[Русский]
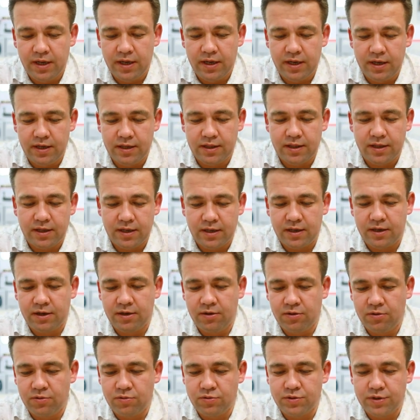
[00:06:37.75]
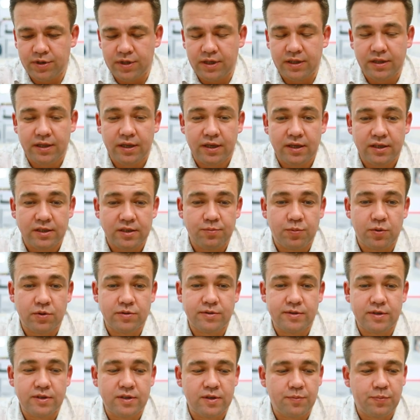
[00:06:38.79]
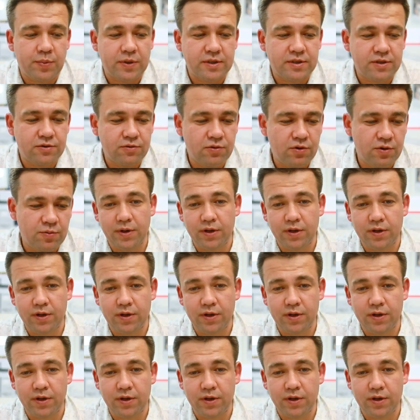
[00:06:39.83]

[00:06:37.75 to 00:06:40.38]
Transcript: Это уже катается просто запасной,